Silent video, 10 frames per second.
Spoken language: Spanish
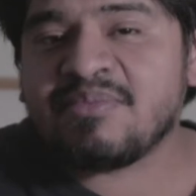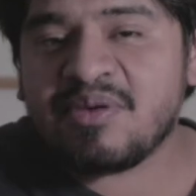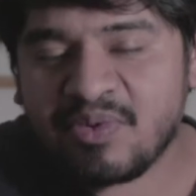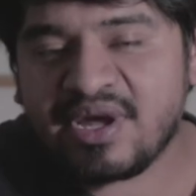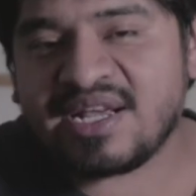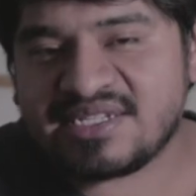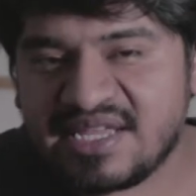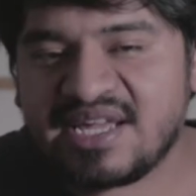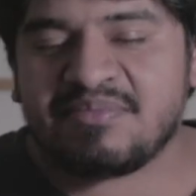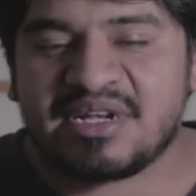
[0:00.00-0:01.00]
también pueden
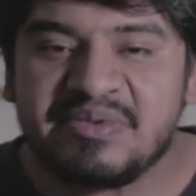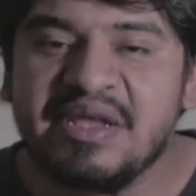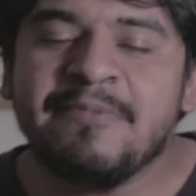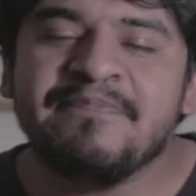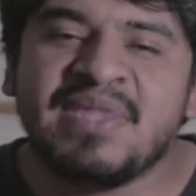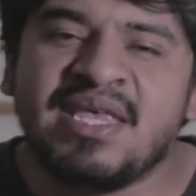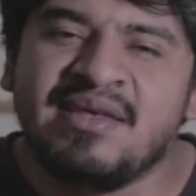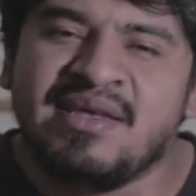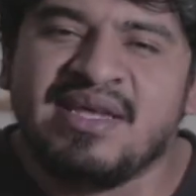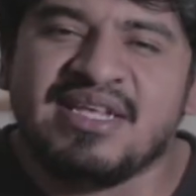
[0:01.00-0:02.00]
acceder más bien.
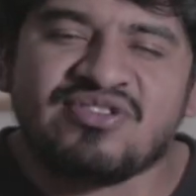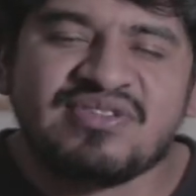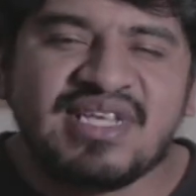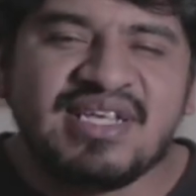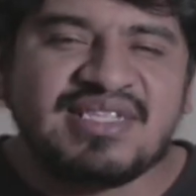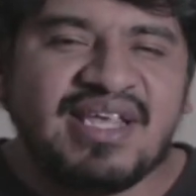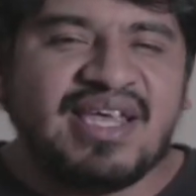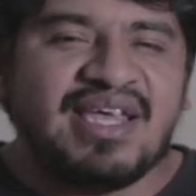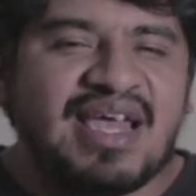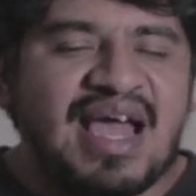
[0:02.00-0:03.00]
Entonces,
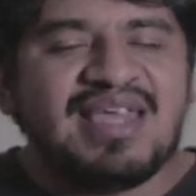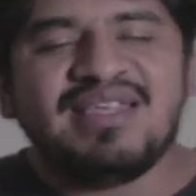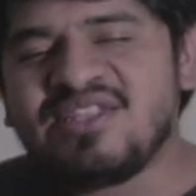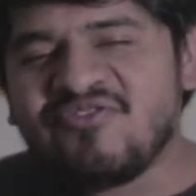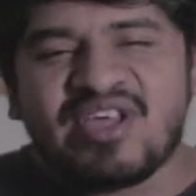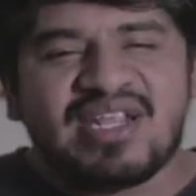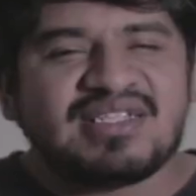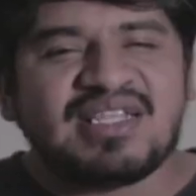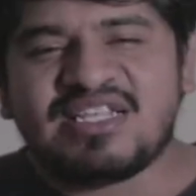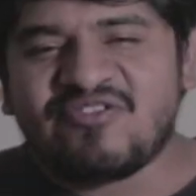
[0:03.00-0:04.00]
eh, hay
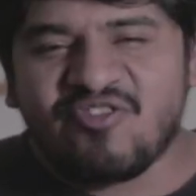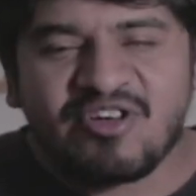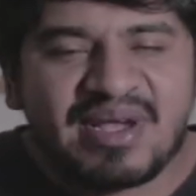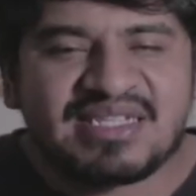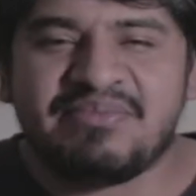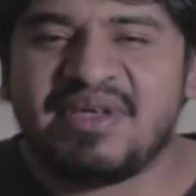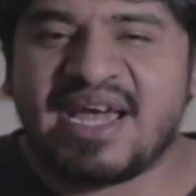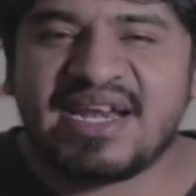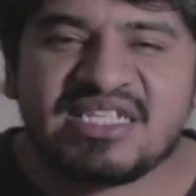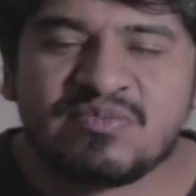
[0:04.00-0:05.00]
diferentes formas y
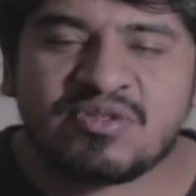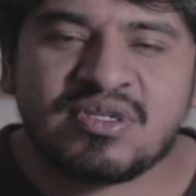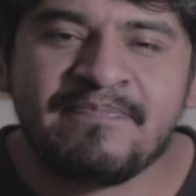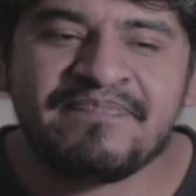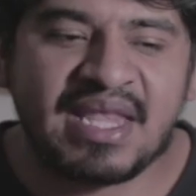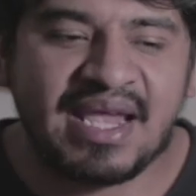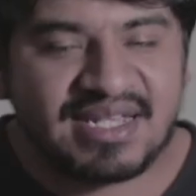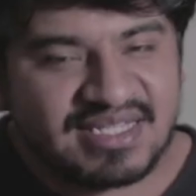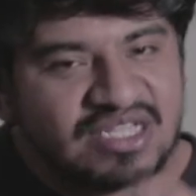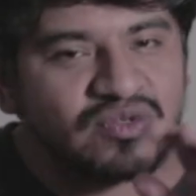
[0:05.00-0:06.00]
mecanismos.
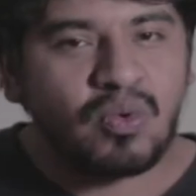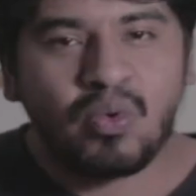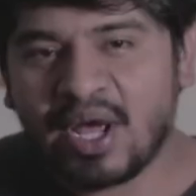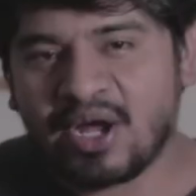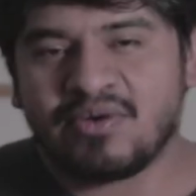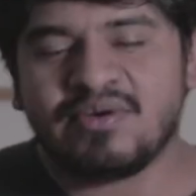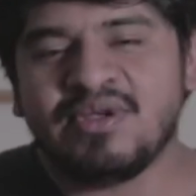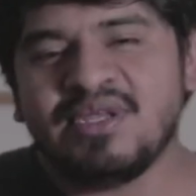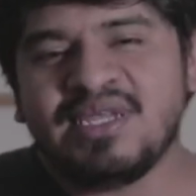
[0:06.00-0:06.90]
Este es un juego.